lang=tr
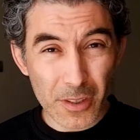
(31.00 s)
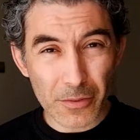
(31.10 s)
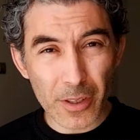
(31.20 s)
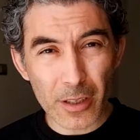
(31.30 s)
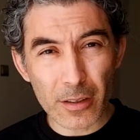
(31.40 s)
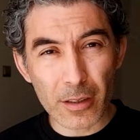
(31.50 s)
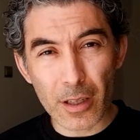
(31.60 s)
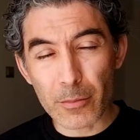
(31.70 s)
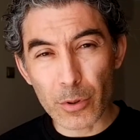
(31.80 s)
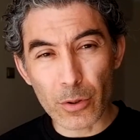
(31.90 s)

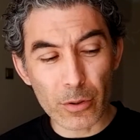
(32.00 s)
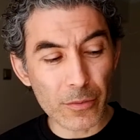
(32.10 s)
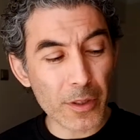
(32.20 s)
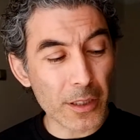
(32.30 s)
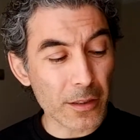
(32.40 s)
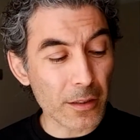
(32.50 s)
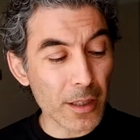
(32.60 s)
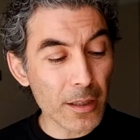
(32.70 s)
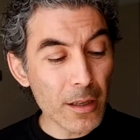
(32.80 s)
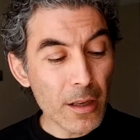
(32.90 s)
fiyatından, bugünkü
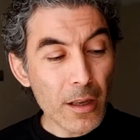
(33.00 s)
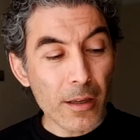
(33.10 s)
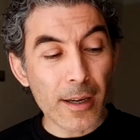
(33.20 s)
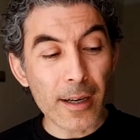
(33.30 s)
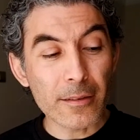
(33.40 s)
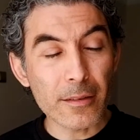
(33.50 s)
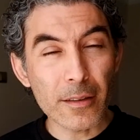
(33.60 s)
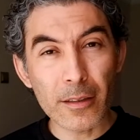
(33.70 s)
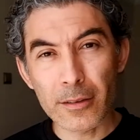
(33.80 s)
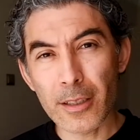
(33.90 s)
fiyatından,
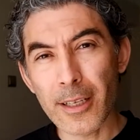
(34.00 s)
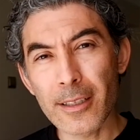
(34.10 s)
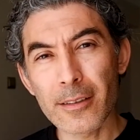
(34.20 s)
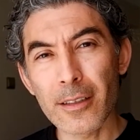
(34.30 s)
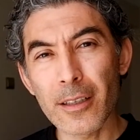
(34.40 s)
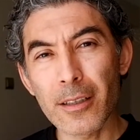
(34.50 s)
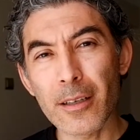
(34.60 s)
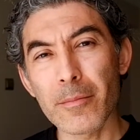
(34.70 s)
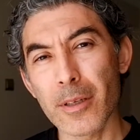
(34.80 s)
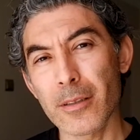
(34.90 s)
artılarından,
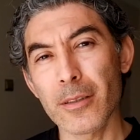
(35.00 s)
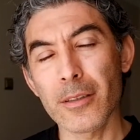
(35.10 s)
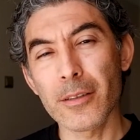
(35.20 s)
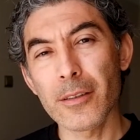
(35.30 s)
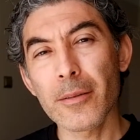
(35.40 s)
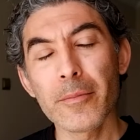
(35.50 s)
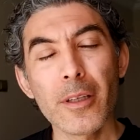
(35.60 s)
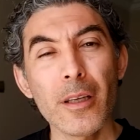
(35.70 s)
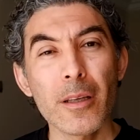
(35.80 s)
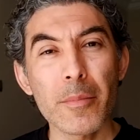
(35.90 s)
eksilerinden bahsedeceğim.
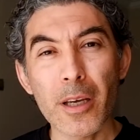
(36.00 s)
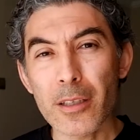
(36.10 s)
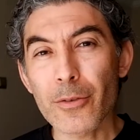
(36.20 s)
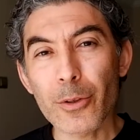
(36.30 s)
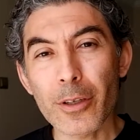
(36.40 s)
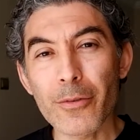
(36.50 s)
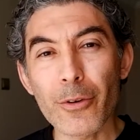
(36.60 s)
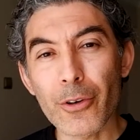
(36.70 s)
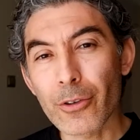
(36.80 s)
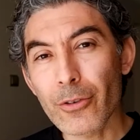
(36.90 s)
Birkaç fotoğraf
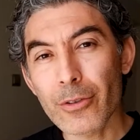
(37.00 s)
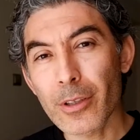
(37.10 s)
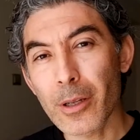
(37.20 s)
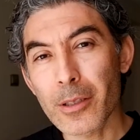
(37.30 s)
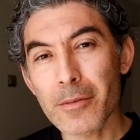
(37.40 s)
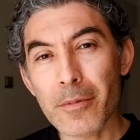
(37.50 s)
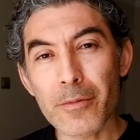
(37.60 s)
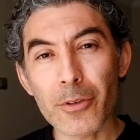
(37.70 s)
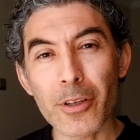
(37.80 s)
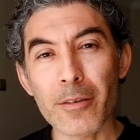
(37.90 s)
örneği göstereceğim ve
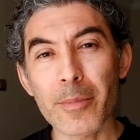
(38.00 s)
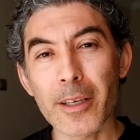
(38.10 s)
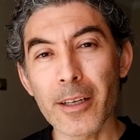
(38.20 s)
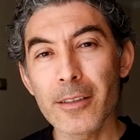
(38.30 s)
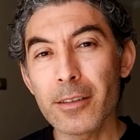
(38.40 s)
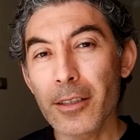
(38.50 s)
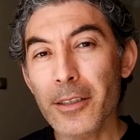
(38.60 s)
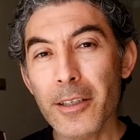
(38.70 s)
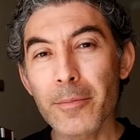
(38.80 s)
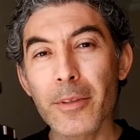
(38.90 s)
fotoğraf makinesinin
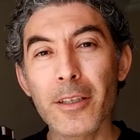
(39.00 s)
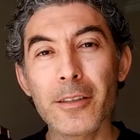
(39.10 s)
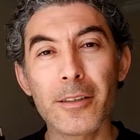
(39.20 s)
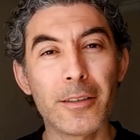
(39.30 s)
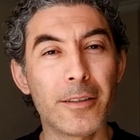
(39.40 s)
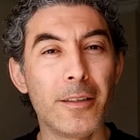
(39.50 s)
kimler için